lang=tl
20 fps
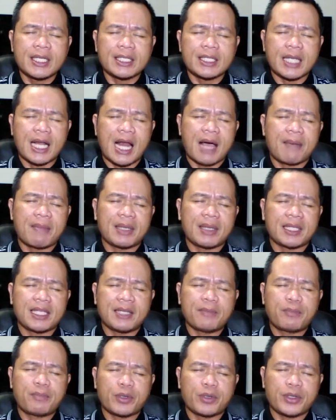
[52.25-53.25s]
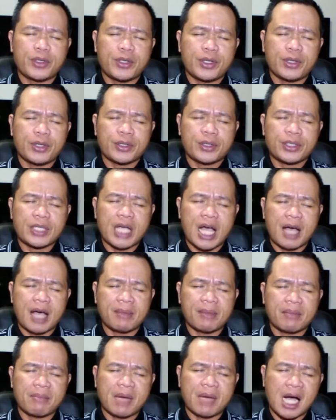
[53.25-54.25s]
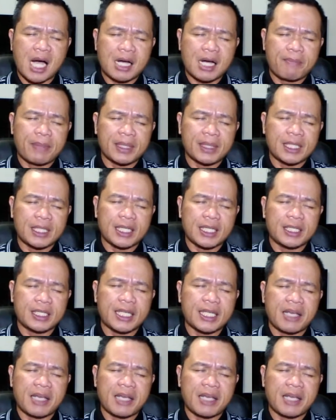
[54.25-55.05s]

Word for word: Salamat din po o Diyos sa aming mga kapatid,